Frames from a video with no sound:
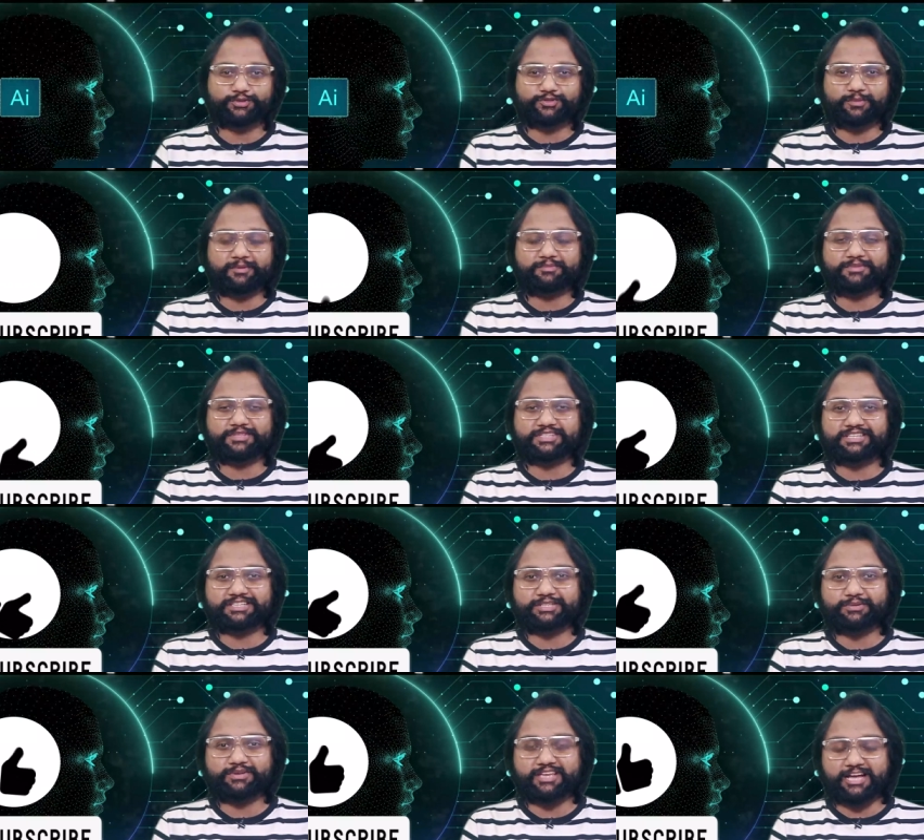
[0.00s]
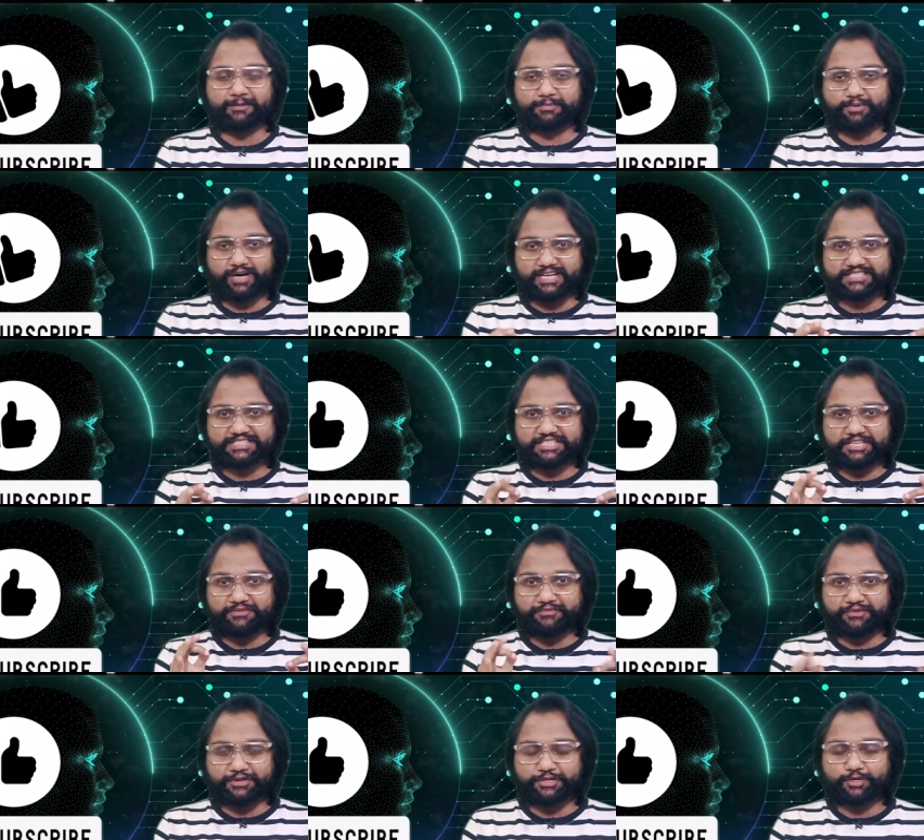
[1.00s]
दोस्तों मैं उम्मीद करता हूँ कि आपको आज की ये
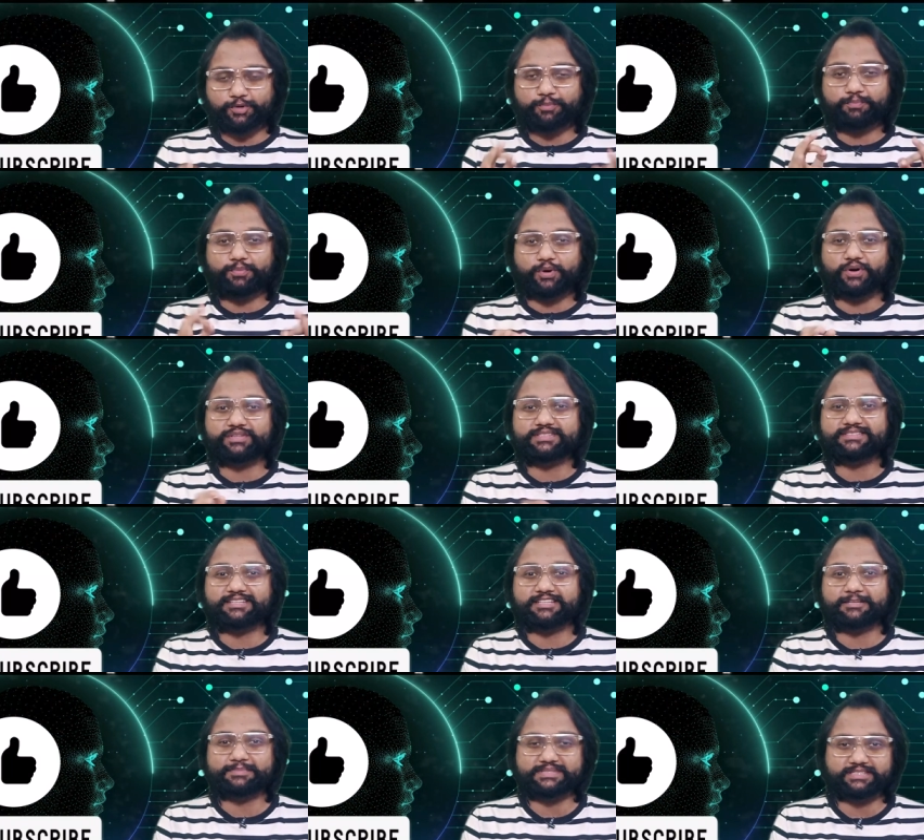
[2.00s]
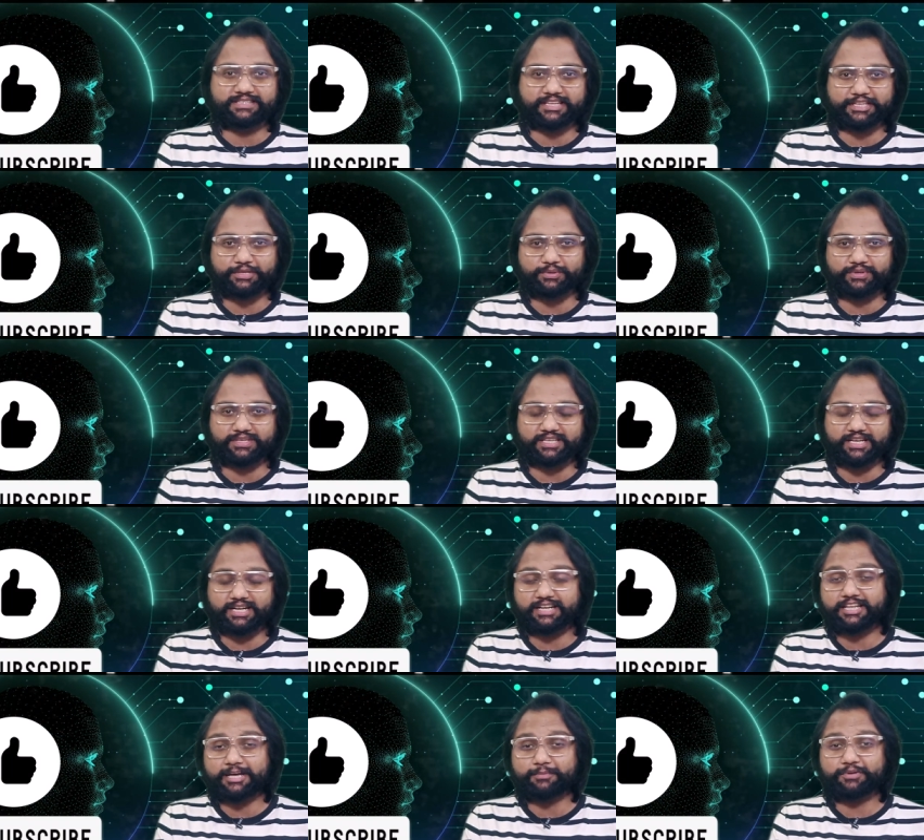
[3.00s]
वीडियो बहुत ही ज़्यादा पसंद आई होगी
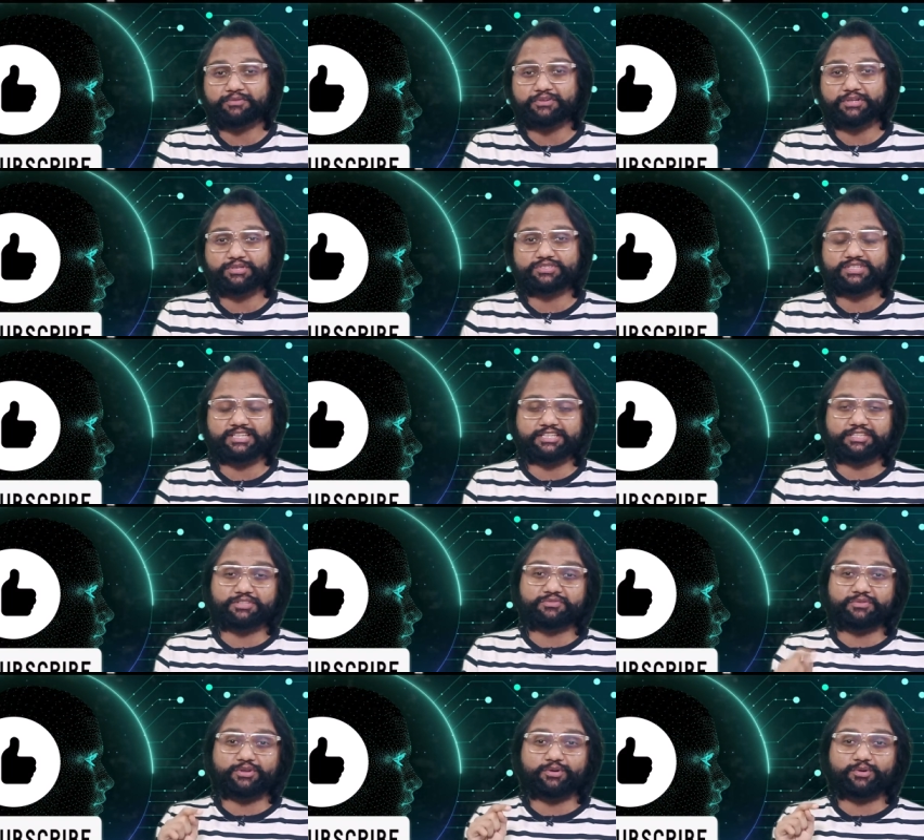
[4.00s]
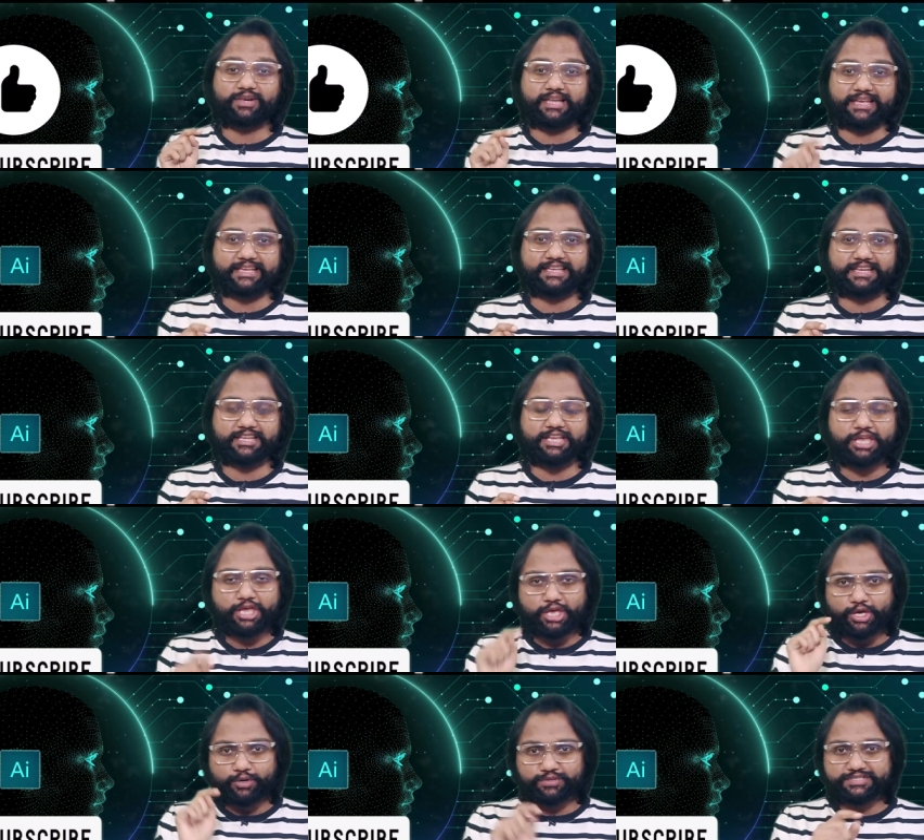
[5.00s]
अगर आपको ये वीडियो अच्छी लगी तो इस वीडियो को लाइक करें
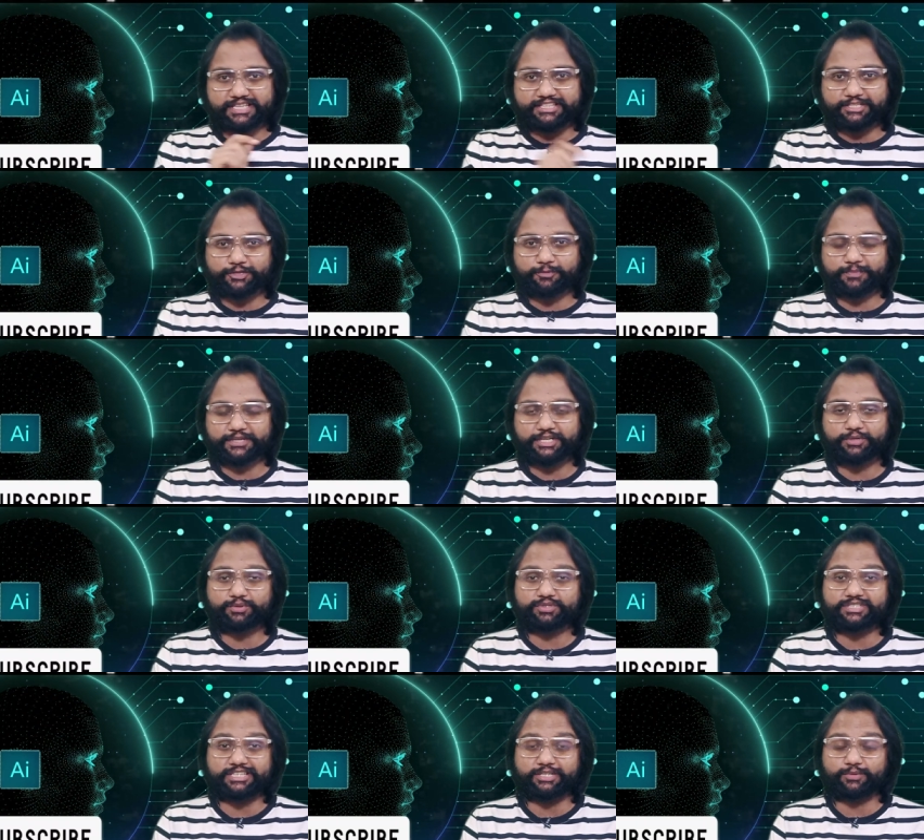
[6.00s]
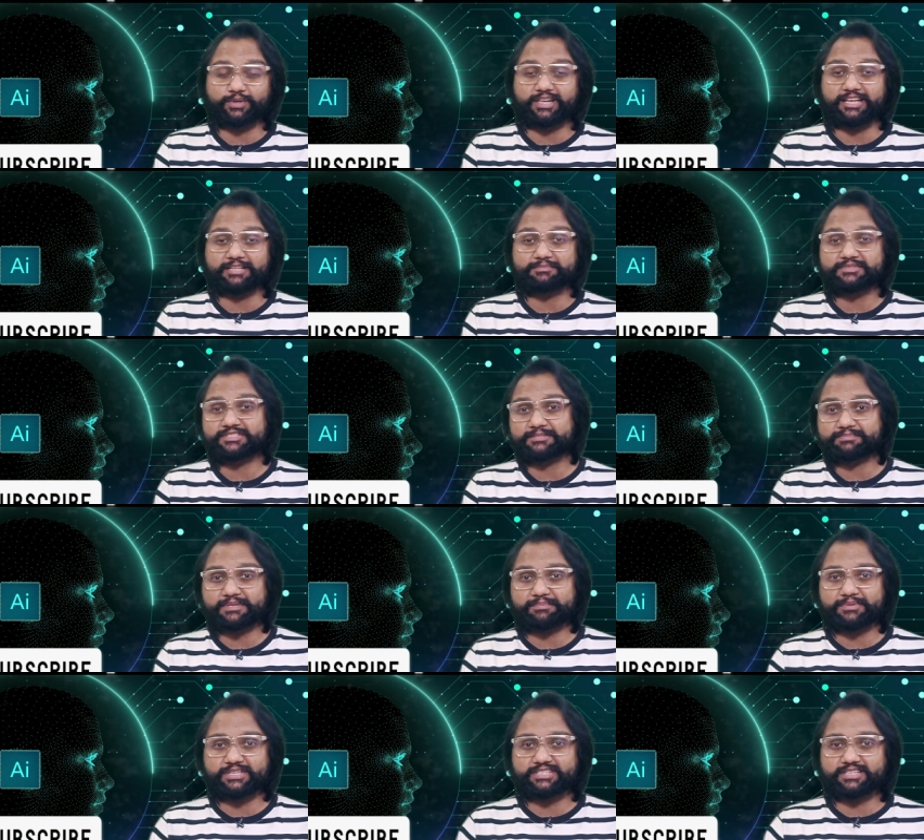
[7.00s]
और चैनल के ऊपर नहीं हो तो चैनल को लाजमी
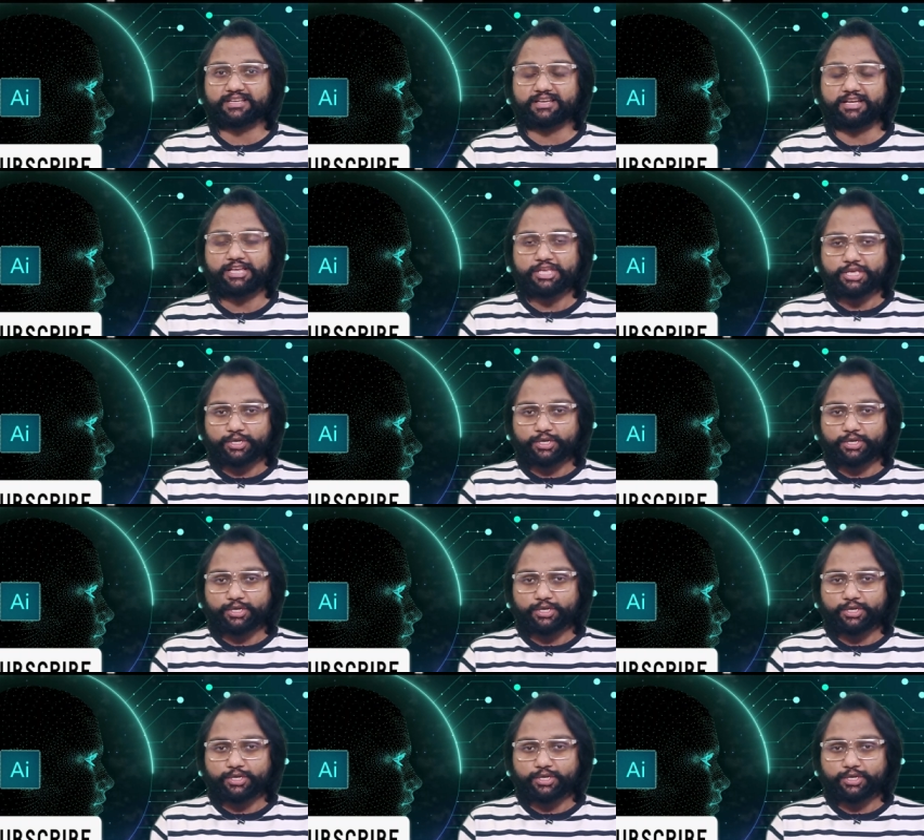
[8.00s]
सब्सक्राइब कीजिएगा